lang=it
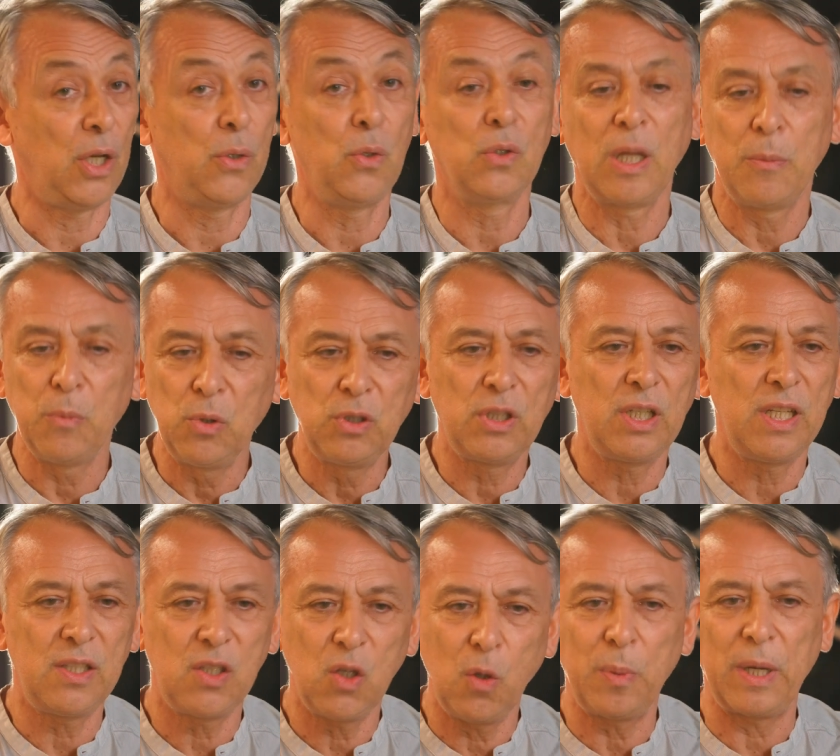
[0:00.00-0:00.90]
ci aiuta
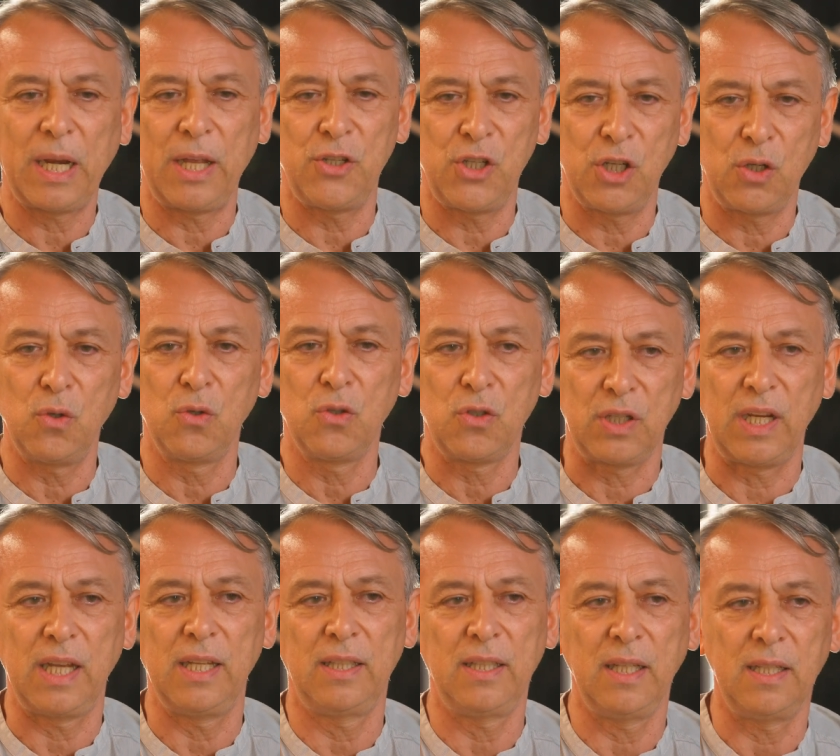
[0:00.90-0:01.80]
moltissimo perché ci
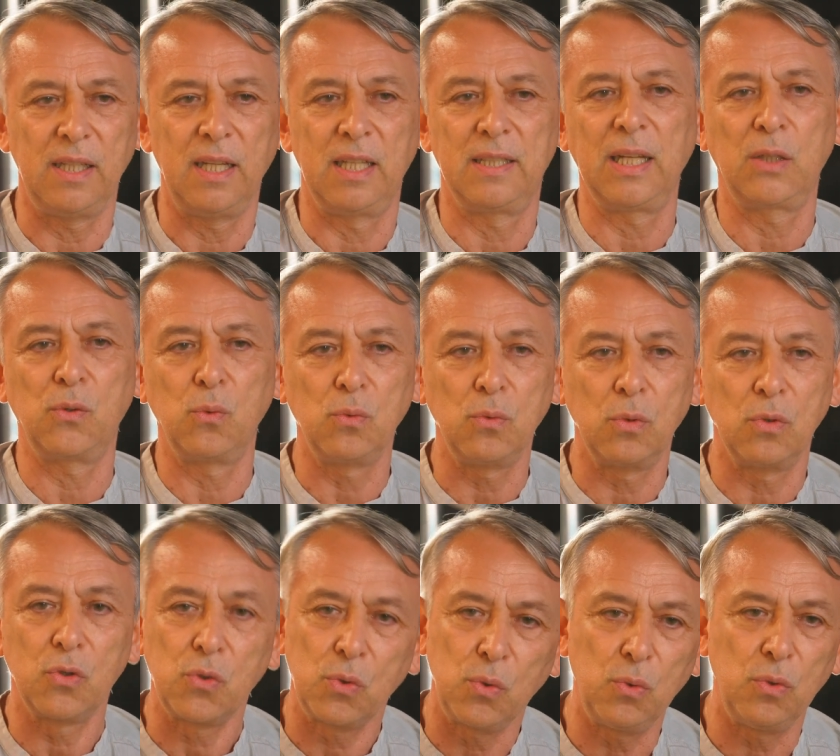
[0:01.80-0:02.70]
consente di, è stato
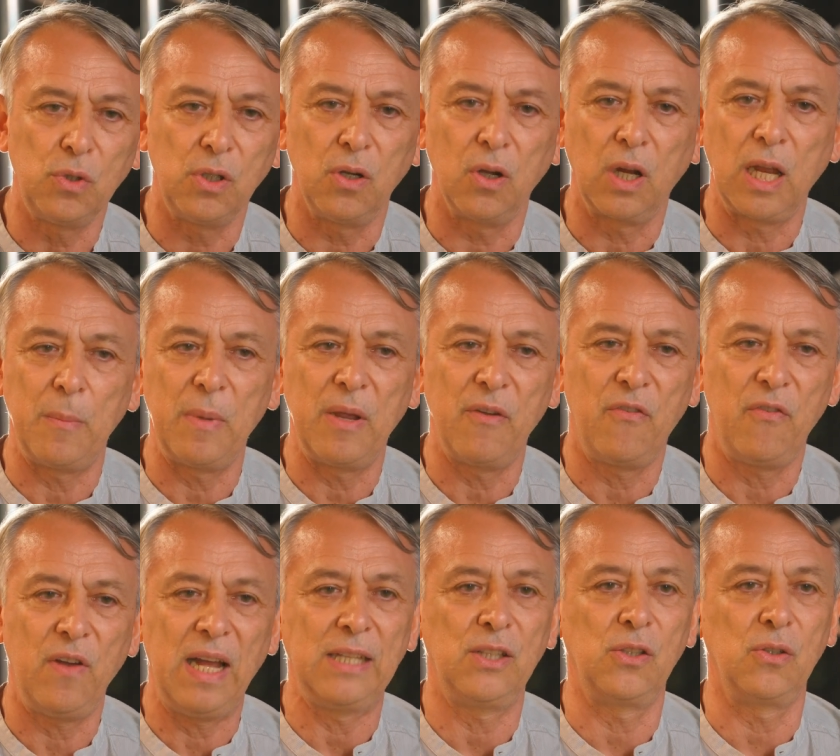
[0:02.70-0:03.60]
uno studio che abbiamo
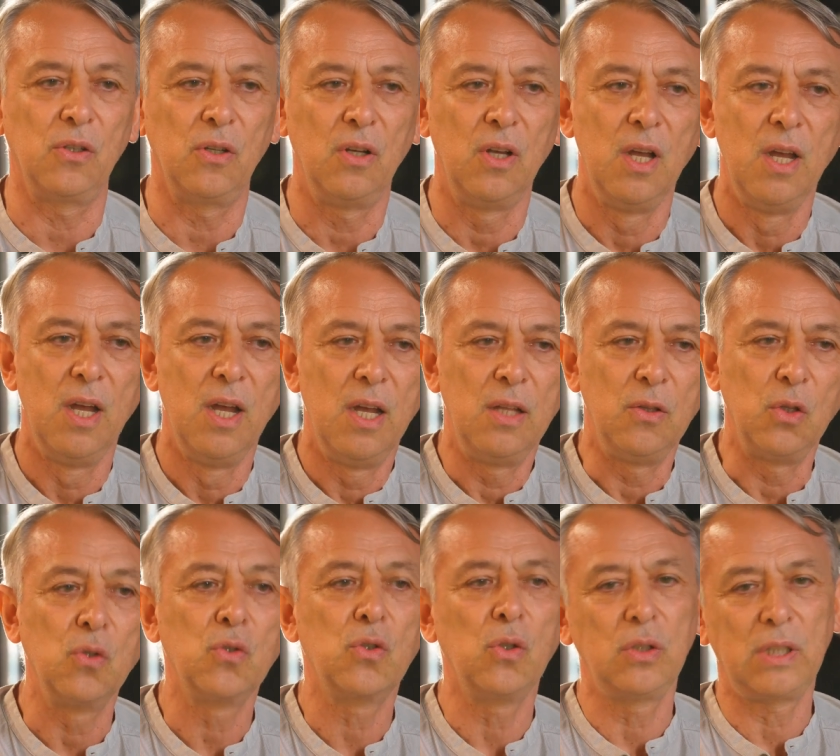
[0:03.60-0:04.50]
fatto,
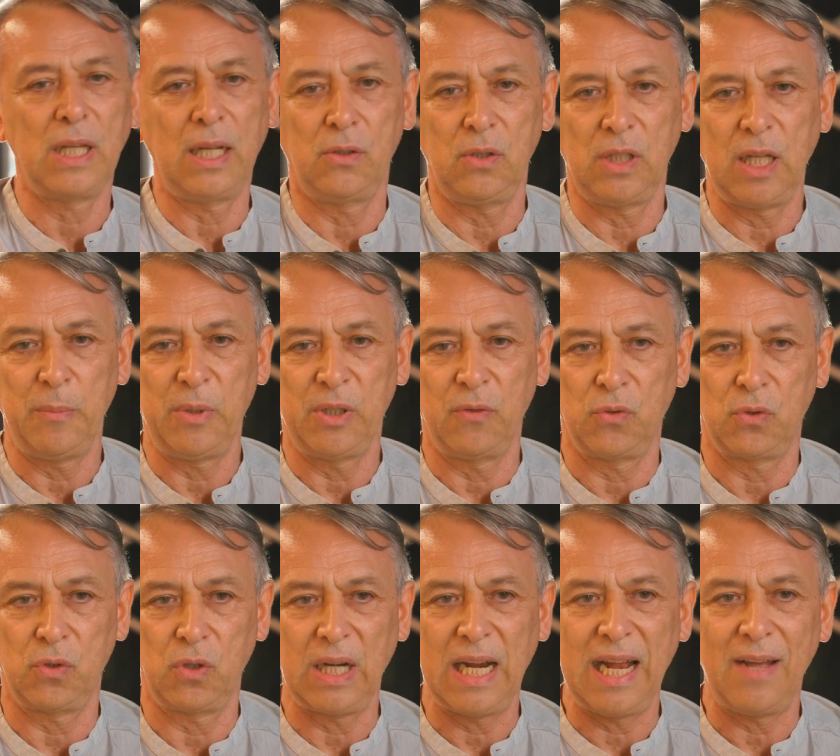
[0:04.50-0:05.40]
non soltanto in ambito
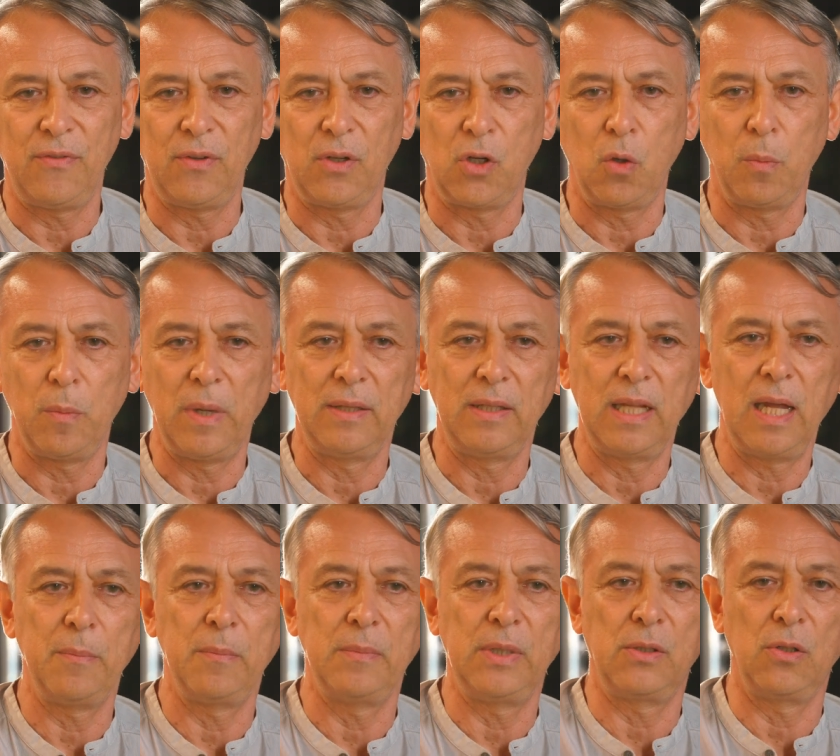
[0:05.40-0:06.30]
fotografico, ma in
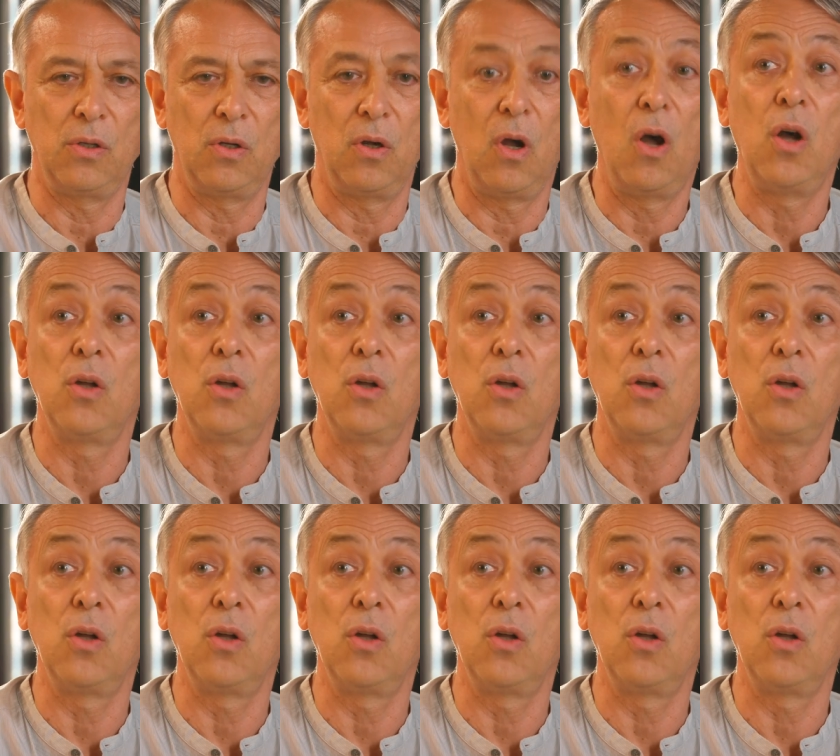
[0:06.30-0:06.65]
ambito